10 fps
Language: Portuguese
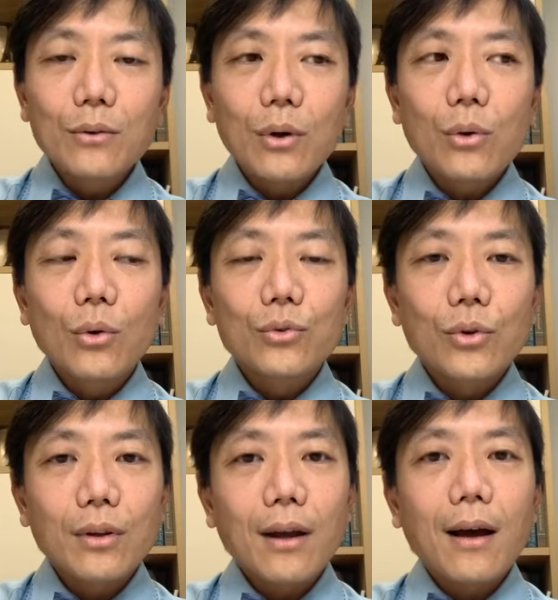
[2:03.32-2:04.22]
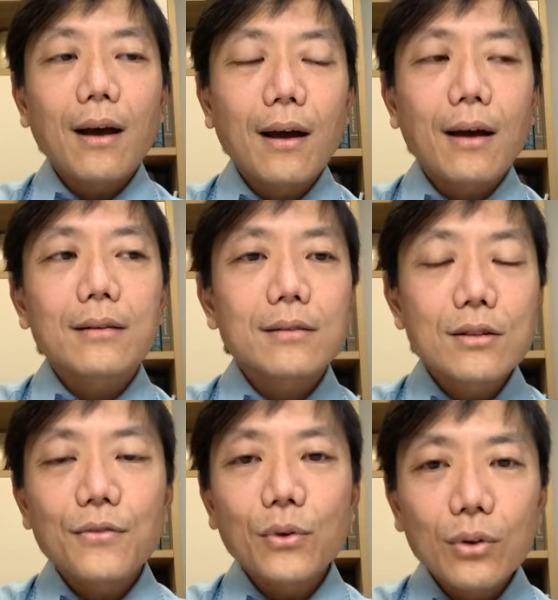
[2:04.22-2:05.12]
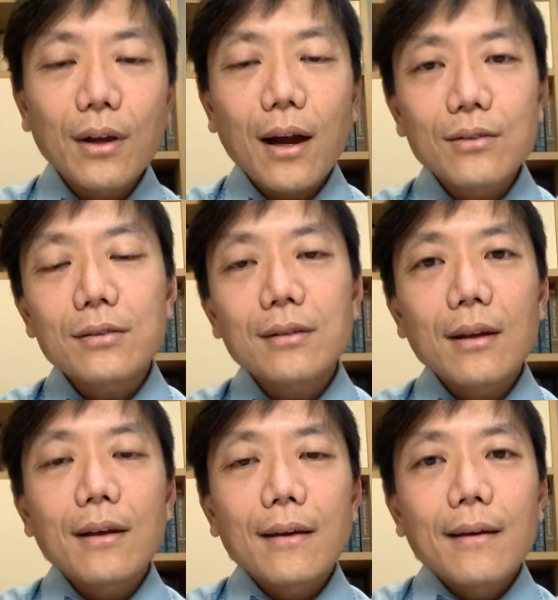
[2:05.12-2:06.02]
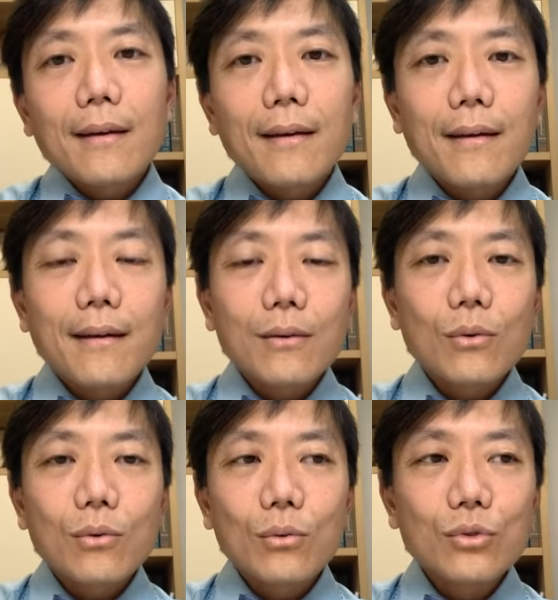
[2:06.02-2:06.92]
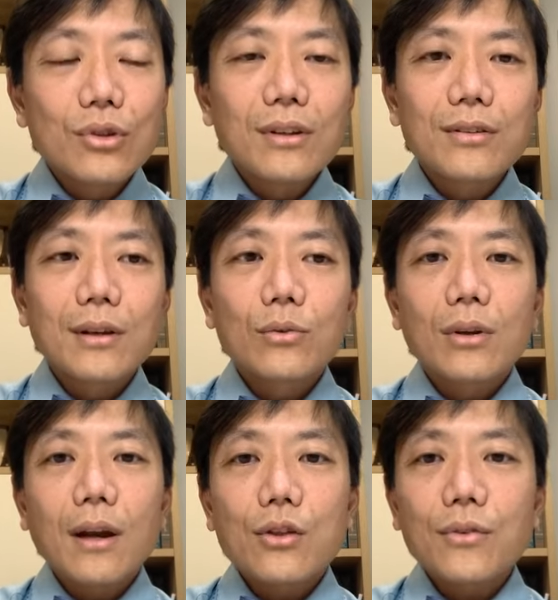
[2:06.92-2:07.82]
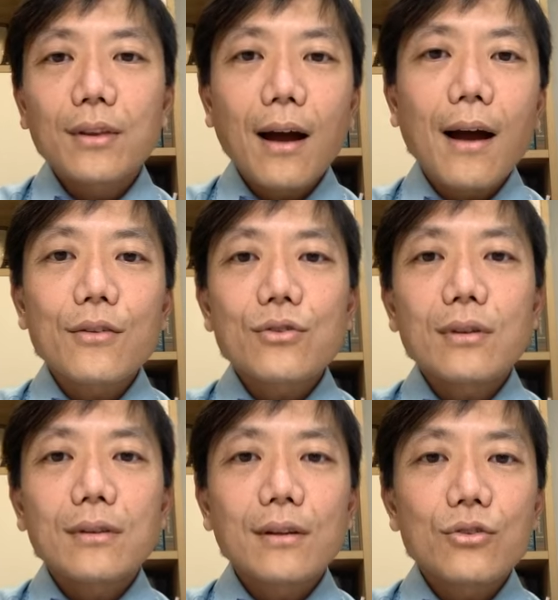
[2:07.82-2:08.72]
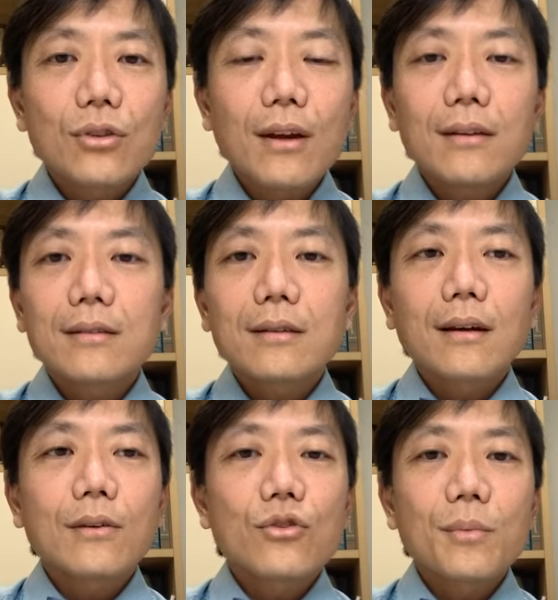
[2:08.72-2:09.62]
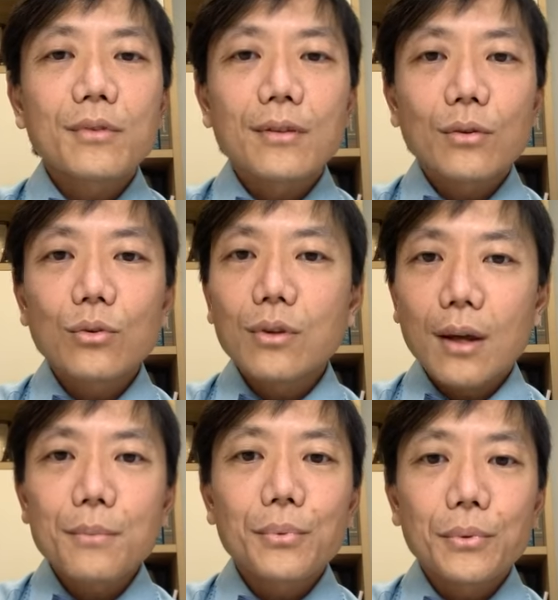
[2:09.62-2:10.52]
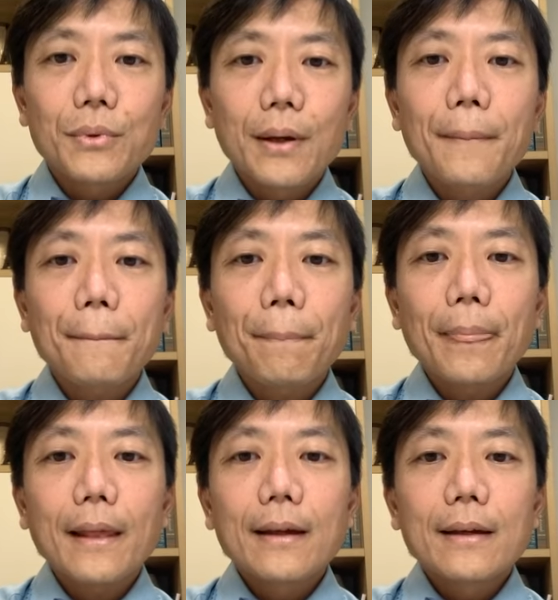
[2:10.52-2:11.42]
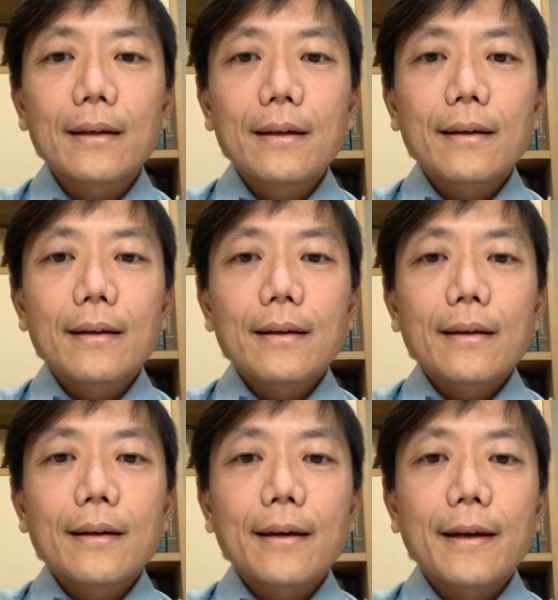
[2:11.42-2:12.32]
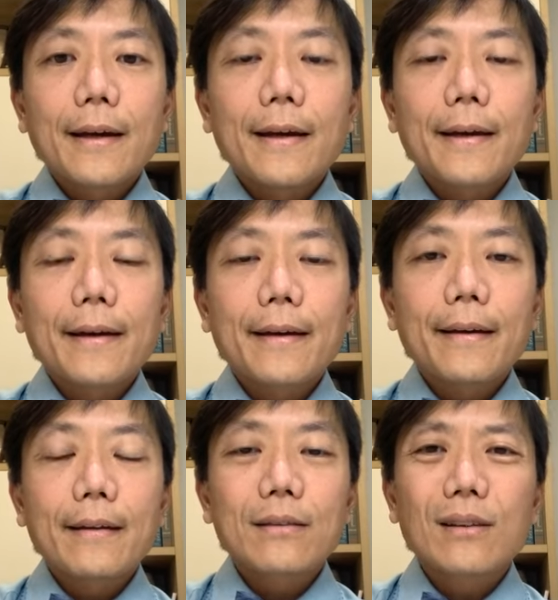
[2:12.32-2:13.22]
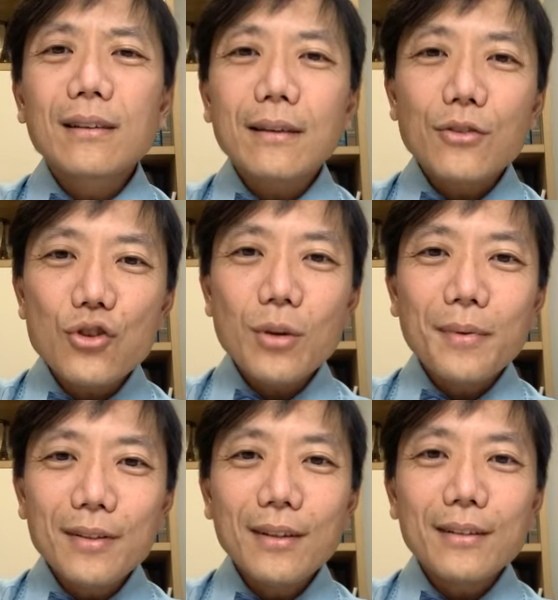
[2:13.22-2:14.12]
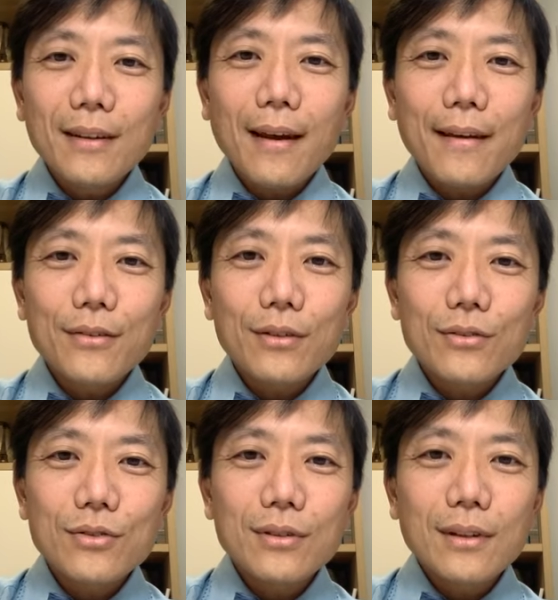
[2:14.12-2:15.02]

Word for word: a contornar as dificuldades é, utilizando criatividade, inteligência e otimização do tempo. Né? É, tanta gente precisa, né, gente?